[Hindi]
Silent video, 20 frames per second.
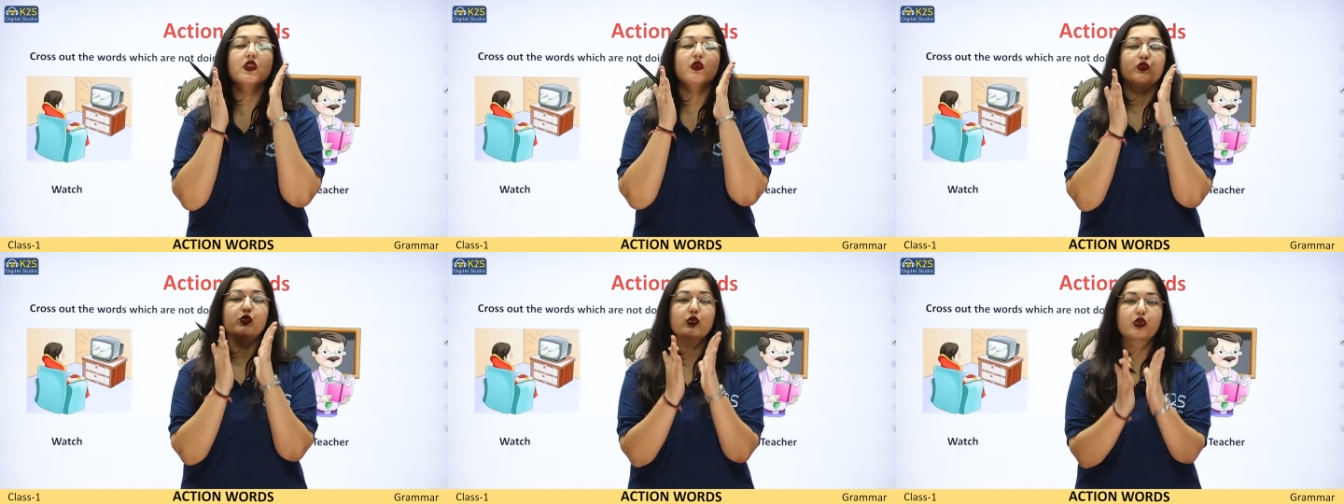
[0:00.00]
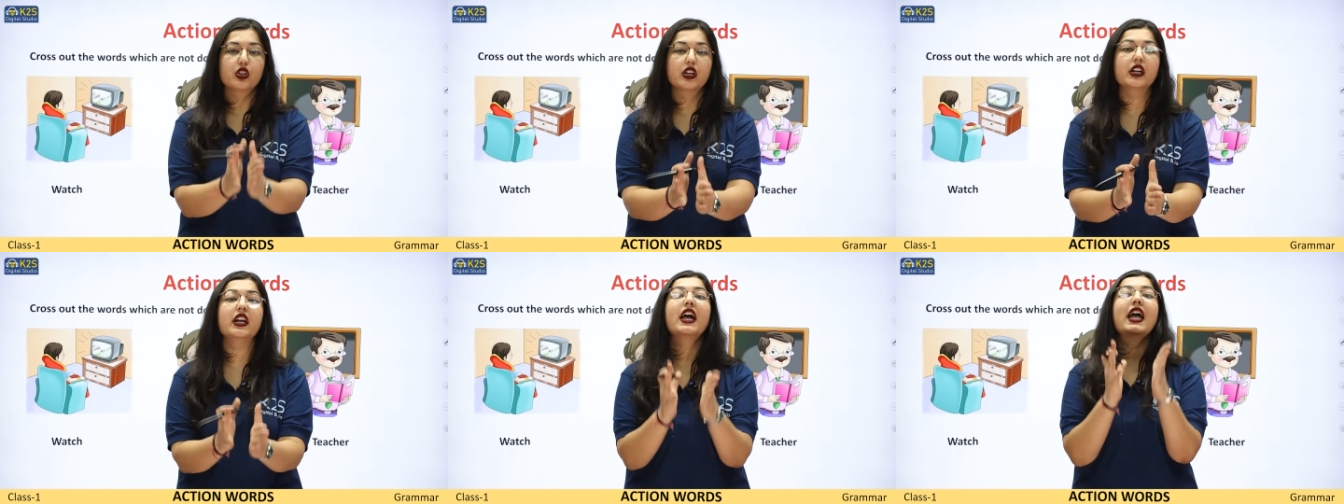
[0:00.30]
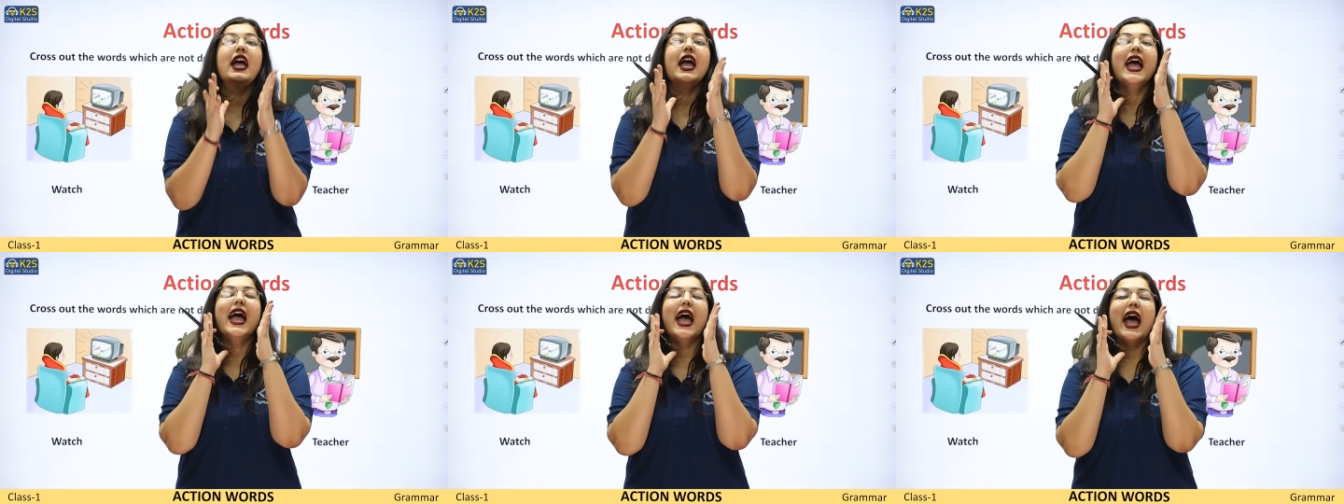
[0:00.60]
सा वर्ड
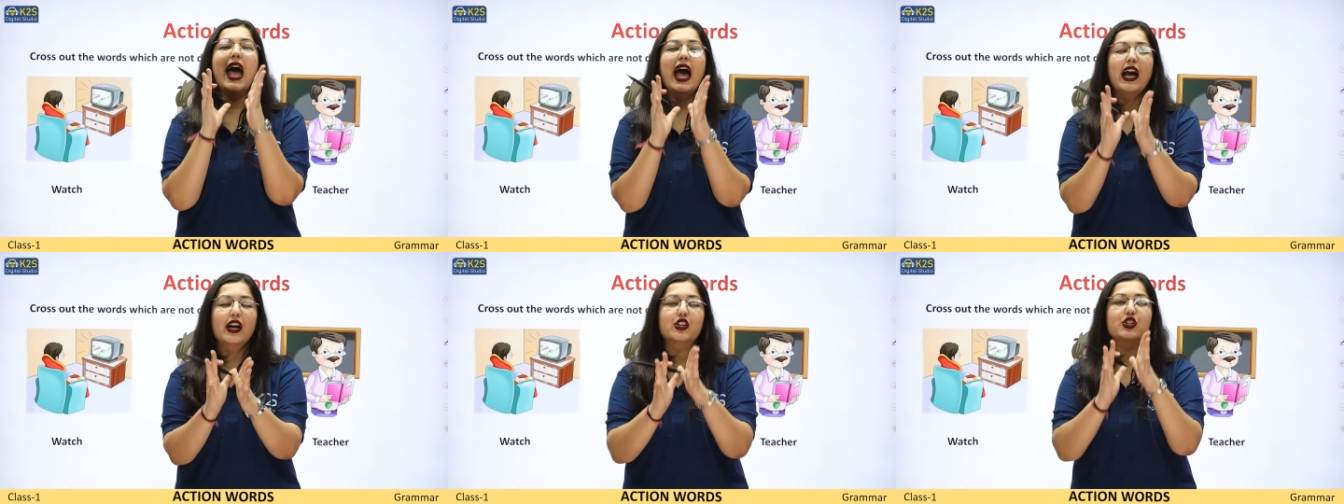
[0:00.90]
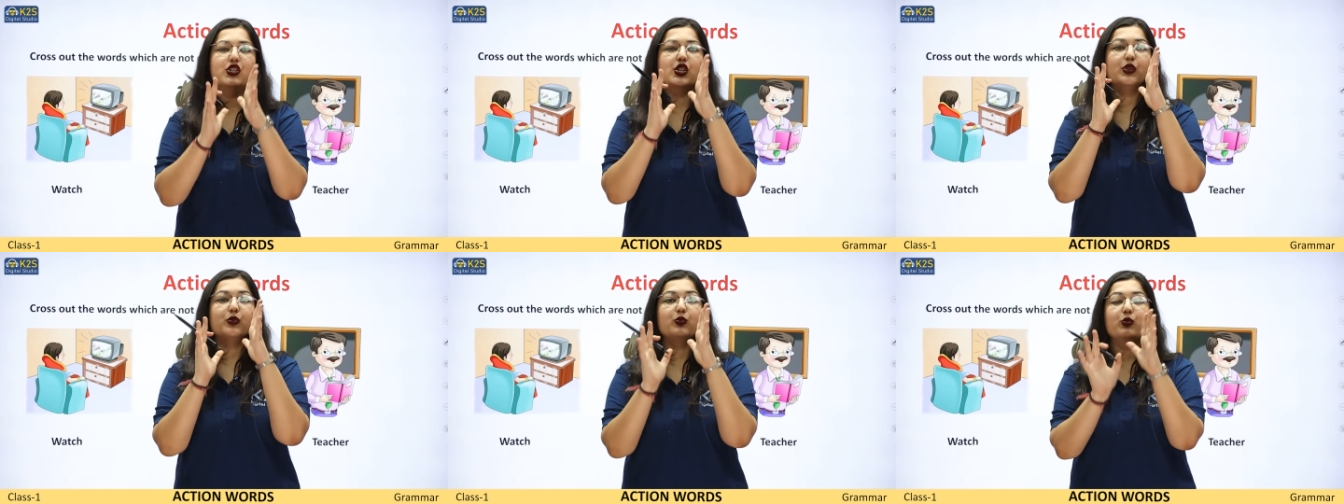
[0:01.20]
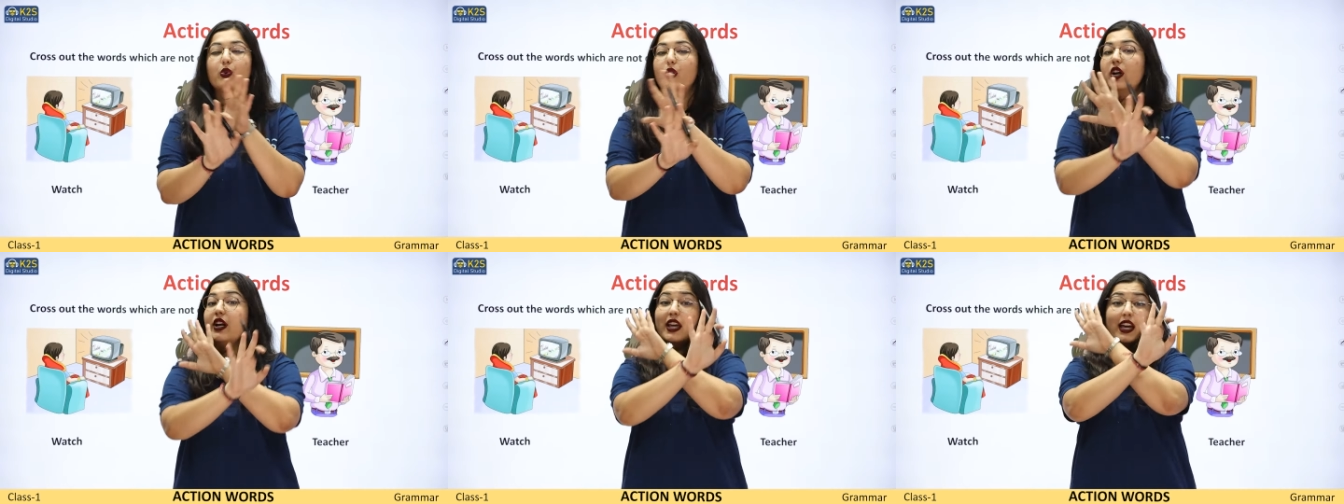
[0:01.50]
एक्शन
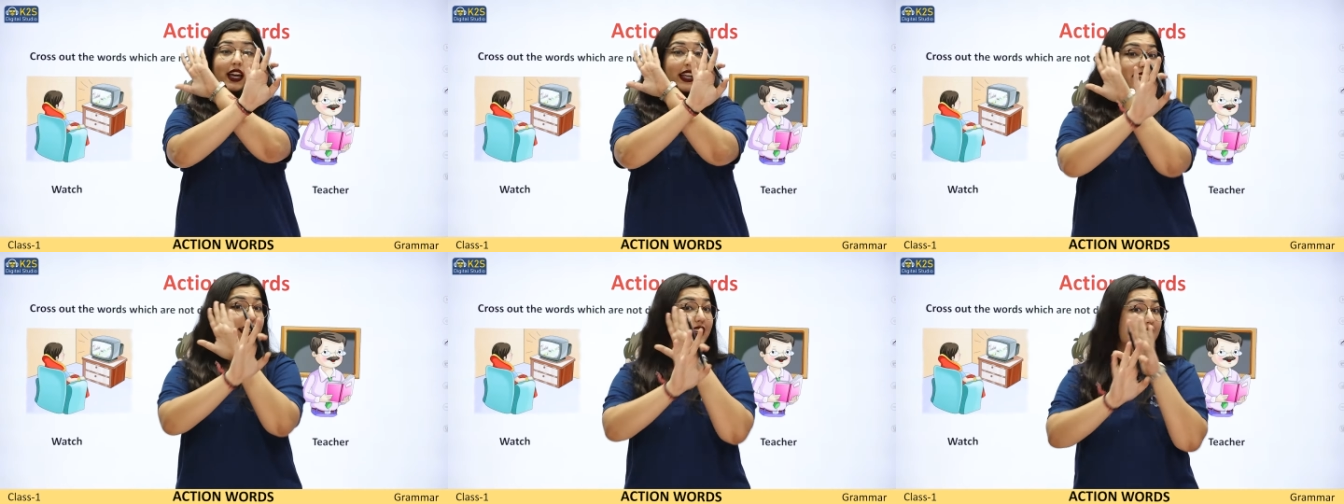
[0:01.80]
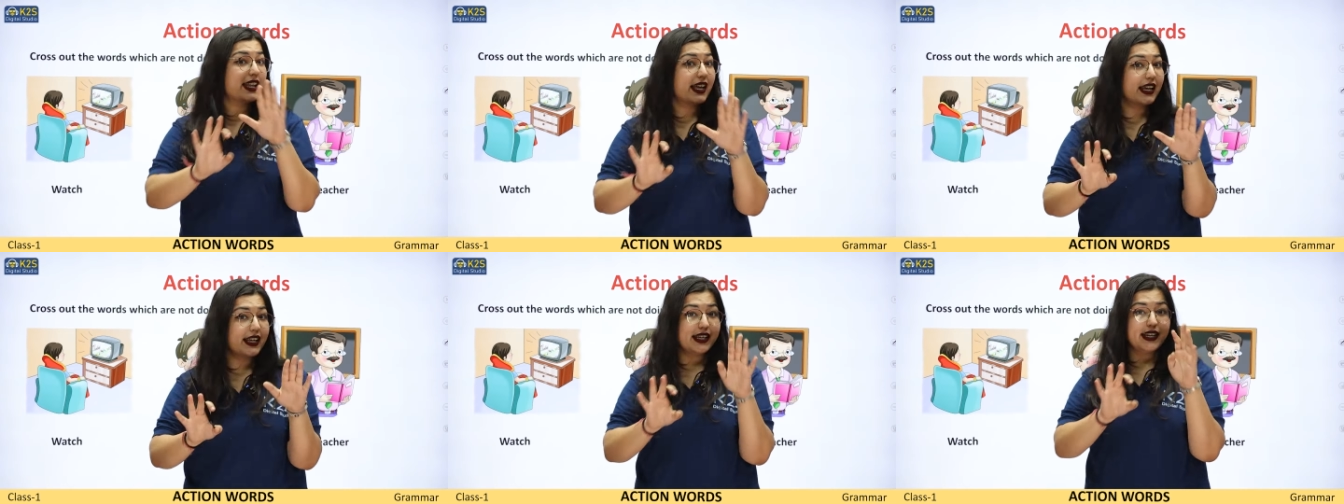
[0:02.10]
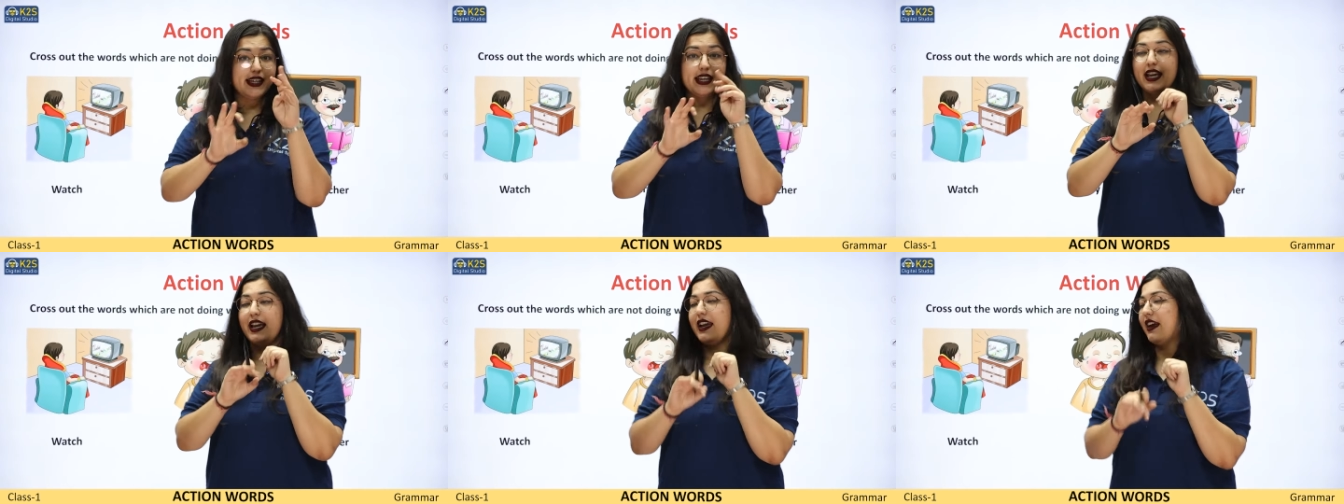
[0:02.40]
वर्ड
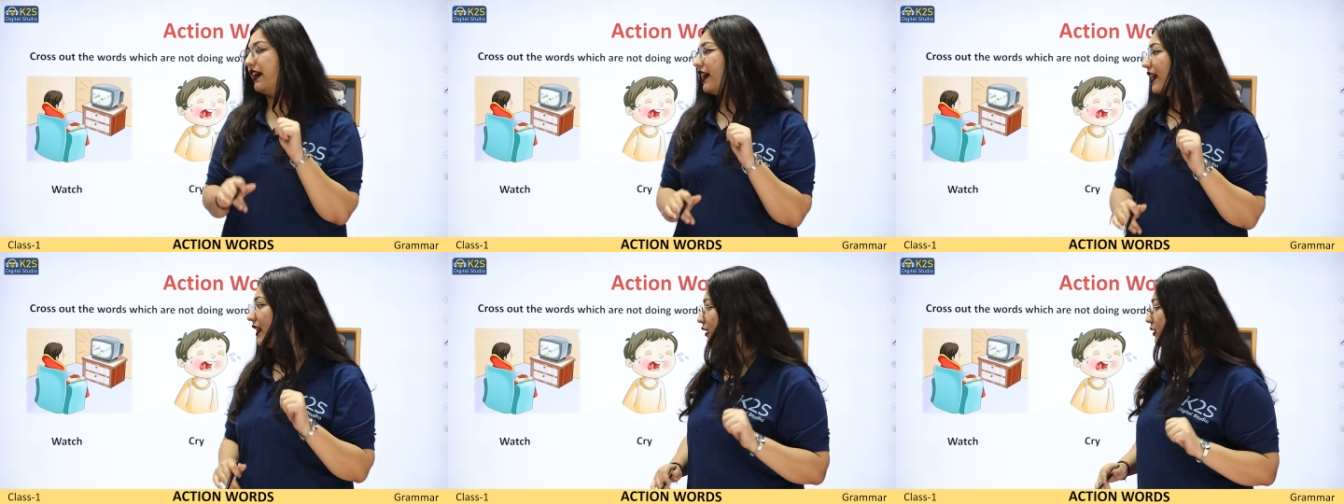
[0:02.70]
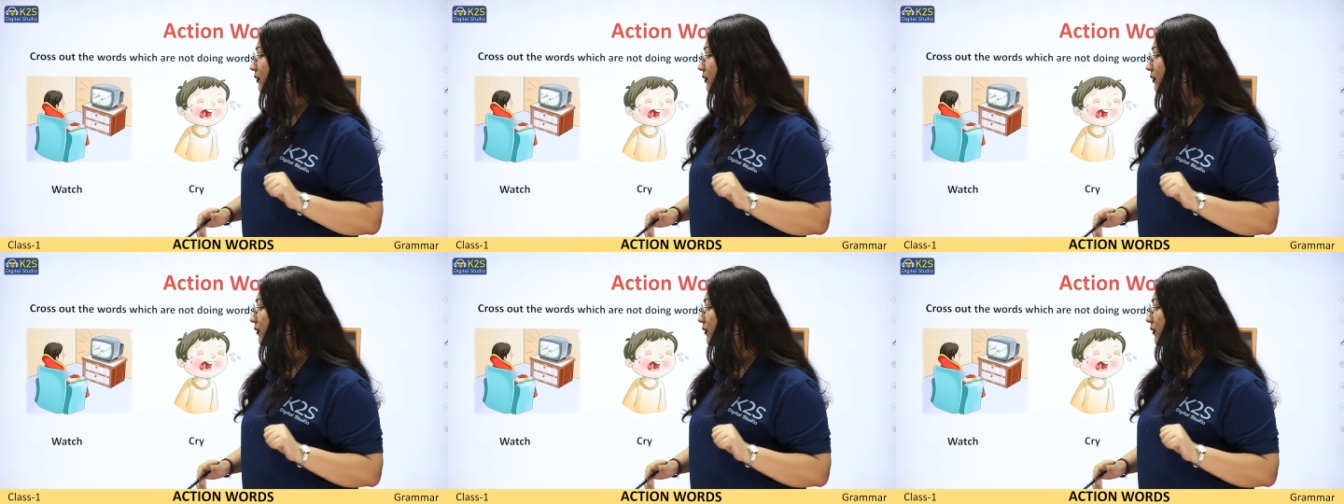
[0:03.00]
नहीं है है